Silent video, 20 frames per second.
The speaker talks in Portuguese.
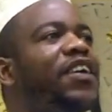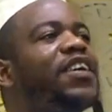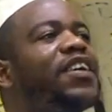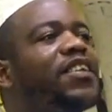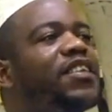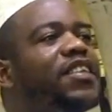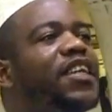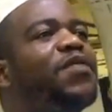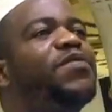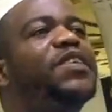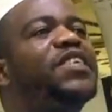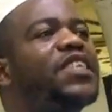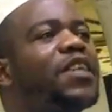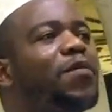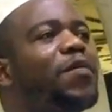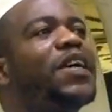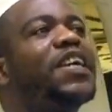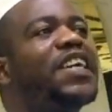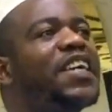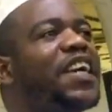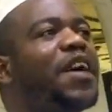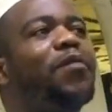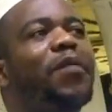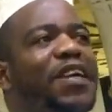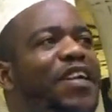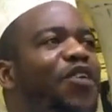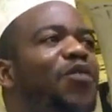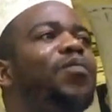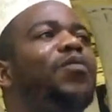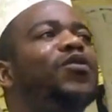deve saber que
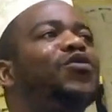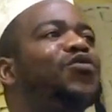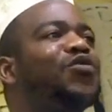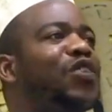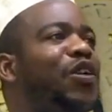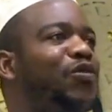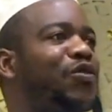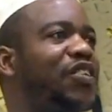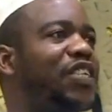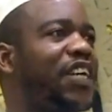amanhã eu posso não estar